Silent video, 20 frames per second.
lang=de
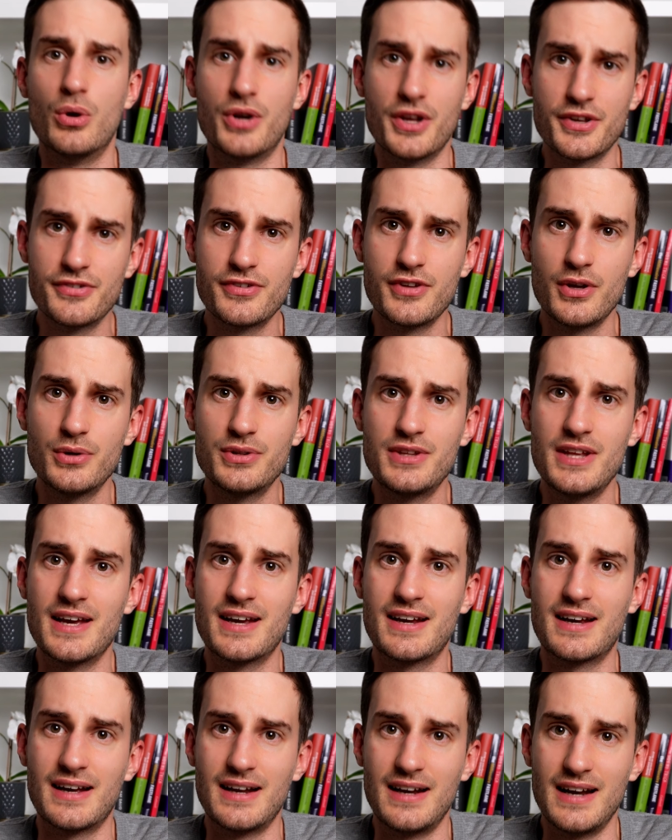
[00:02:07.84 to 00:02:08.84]
Und das ist auch der
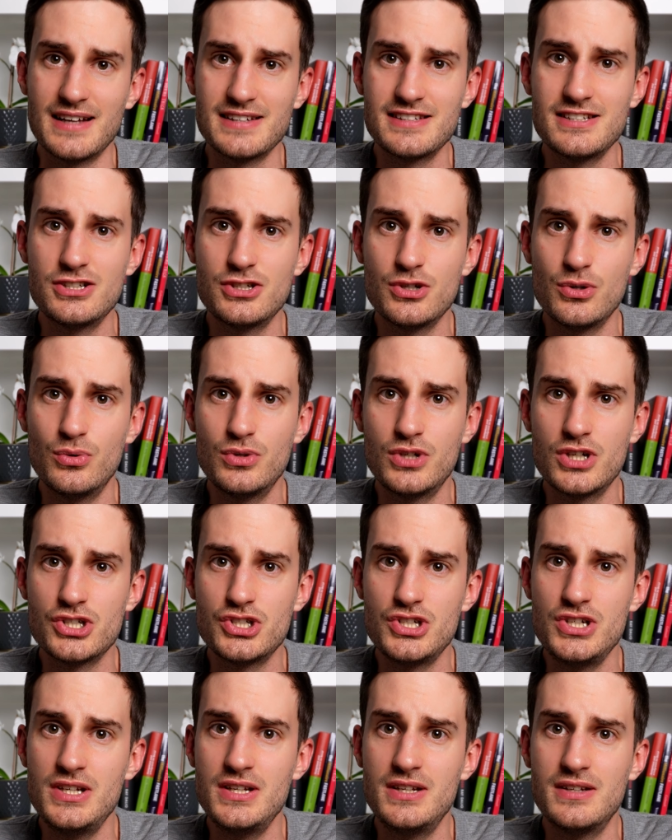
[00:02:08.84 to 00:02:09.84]
klassische
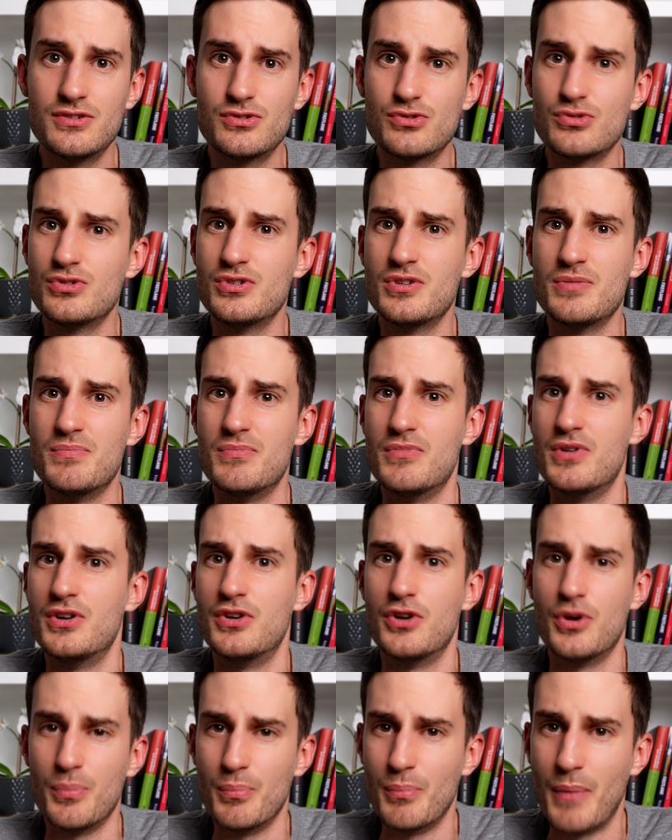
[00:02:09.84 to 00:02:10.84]
Unterschied zu einem
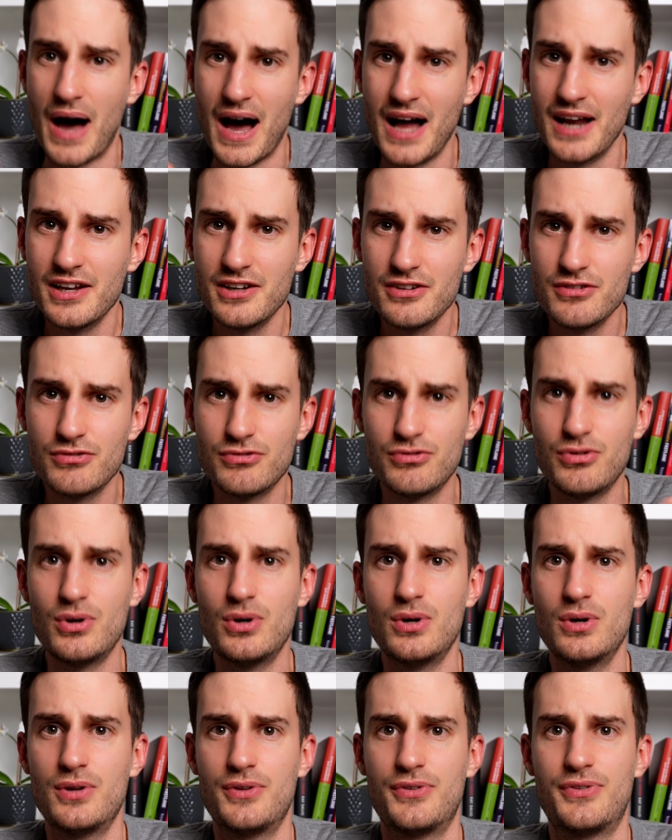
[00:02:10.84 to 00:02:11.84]
normalen
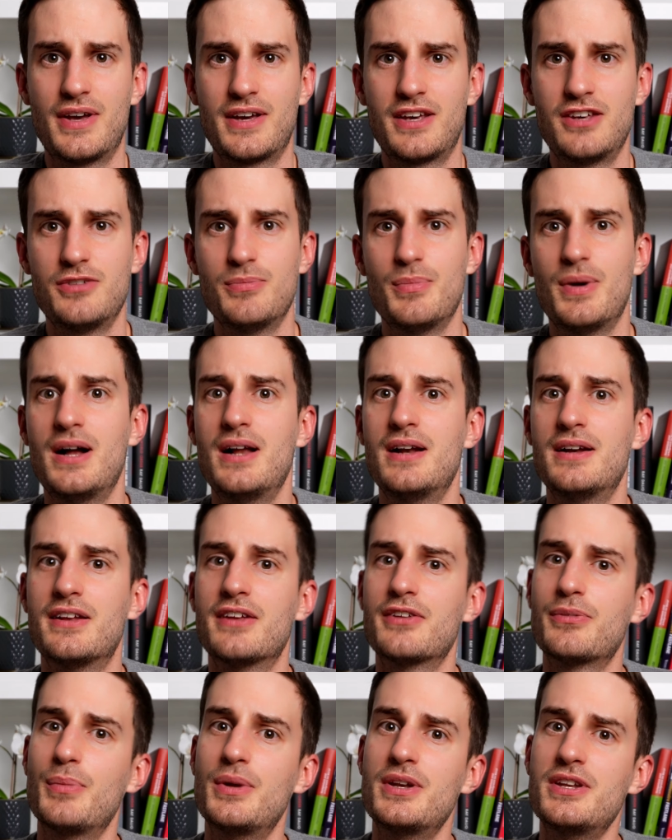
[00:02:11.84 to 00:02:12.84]
Fonds, sage ich mal,
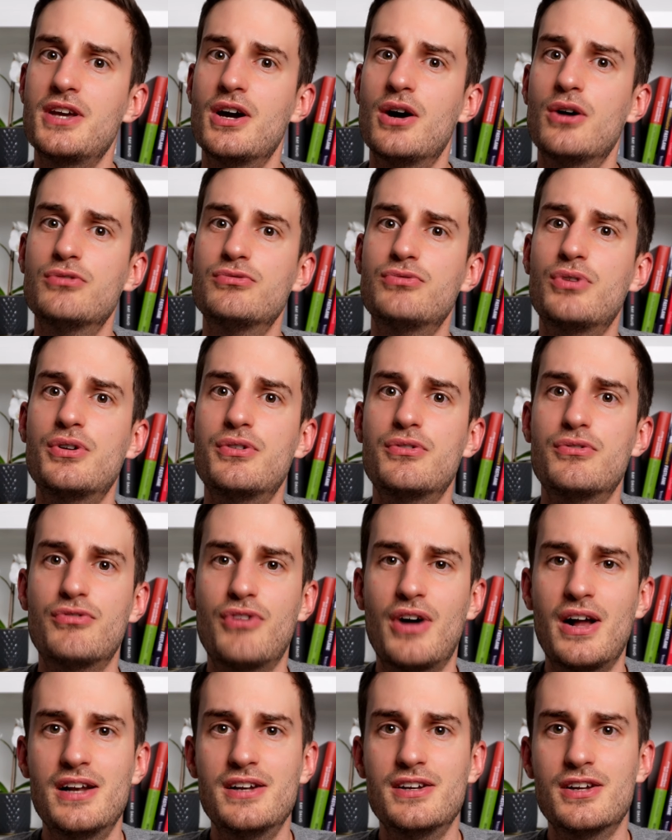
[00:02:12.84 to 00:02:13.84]
dass man hier auch von
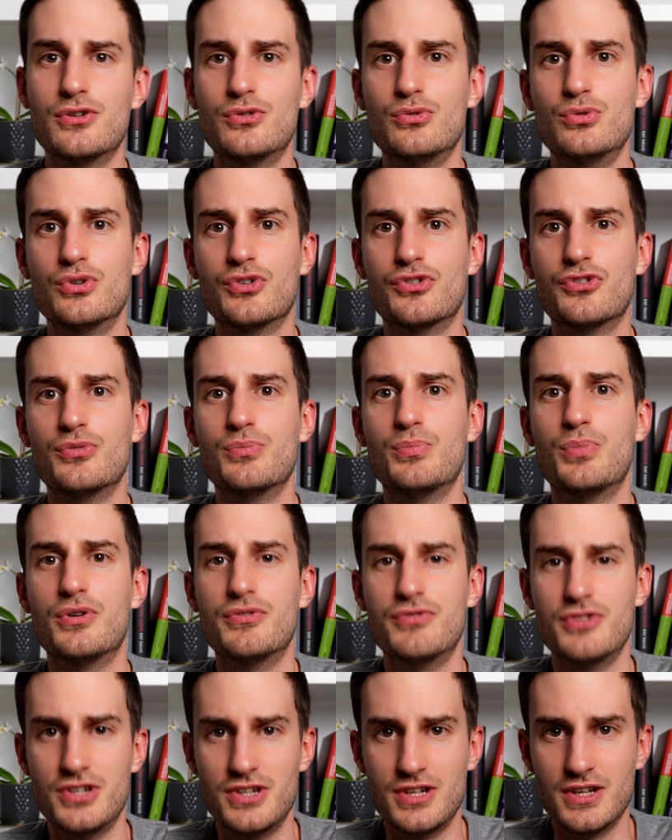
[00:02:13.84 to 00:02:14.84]
fallenden Kursen
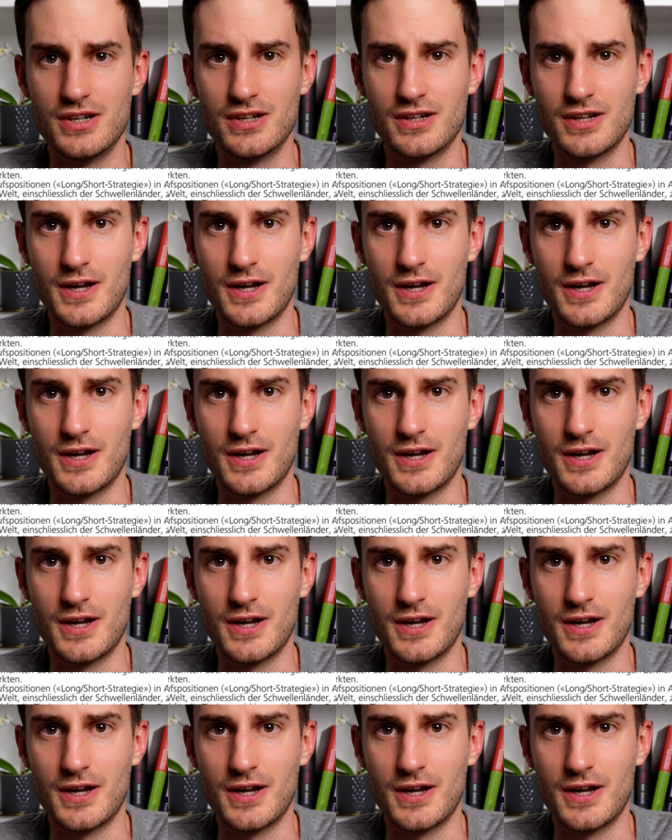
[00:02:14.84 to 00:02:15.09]
profitieren